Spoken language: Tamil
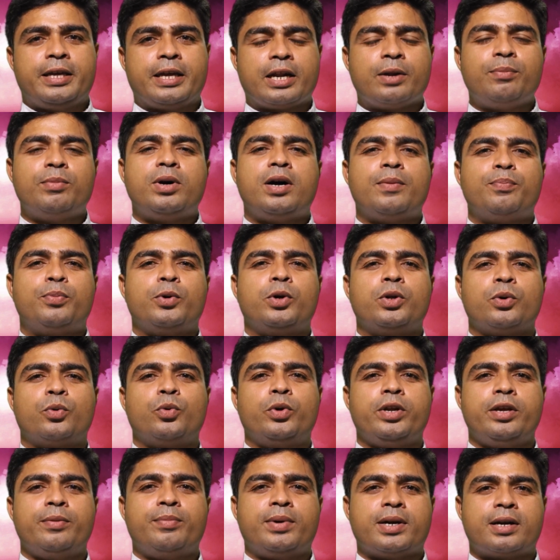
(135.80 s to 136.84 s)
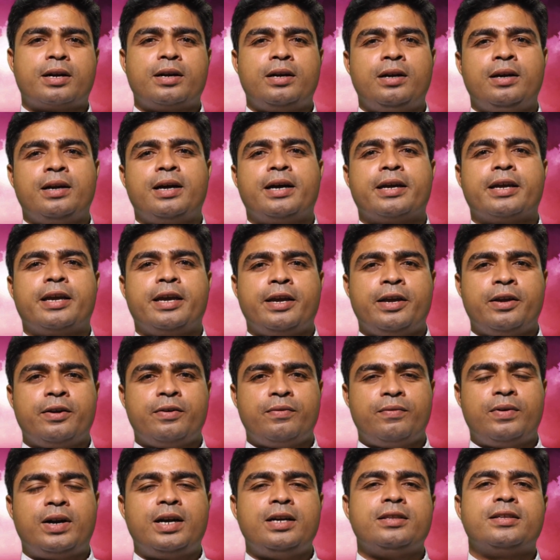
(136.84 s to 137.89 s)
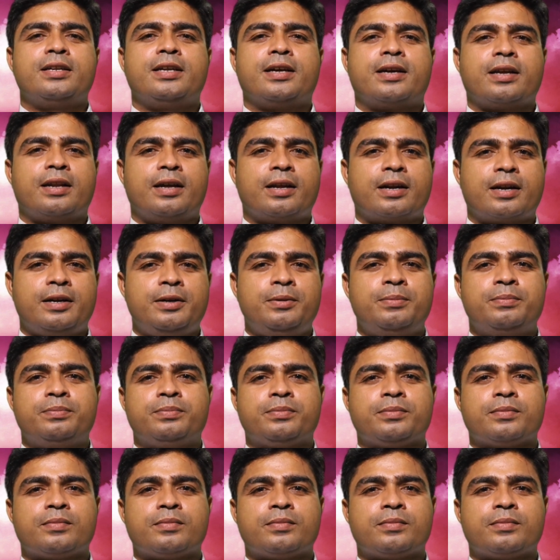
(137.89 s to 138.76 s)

இருமாப்போடு கூடிய மக்கள் அங்கே வாழ்ந்திருக்கிறார்கள்